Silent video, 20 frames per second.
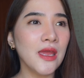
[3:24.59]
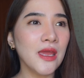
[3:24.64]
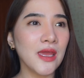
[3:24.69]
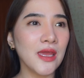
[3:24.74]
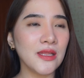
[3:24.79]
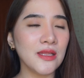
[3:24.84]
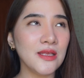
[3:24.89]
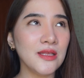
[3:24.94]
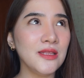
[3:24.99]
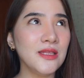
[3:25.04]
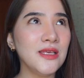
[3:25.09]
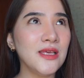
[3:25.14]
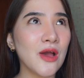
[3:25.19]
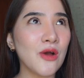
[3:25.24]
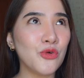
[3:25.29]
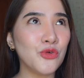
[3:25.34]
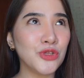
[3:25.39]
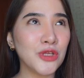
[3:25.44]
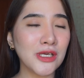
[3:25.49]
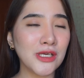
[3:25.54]
And hindi
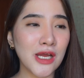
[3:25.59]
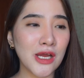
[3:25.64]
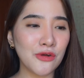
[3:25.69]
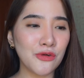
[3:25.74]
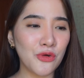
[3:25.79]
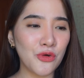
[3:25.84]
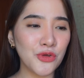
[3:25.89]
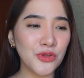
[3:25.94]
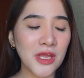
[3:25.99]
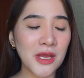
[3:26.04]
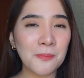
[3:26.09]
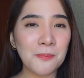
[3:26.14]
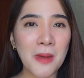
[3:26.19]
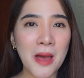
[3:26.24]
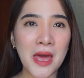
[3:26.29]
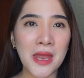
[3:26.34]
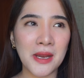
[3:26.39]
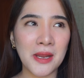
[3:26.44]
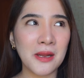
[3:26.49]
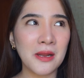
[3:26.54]
ako nagkaroon ng
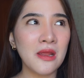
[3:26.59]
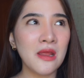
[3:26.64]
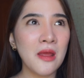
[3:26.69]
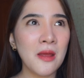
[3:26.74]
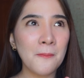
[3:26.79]
parang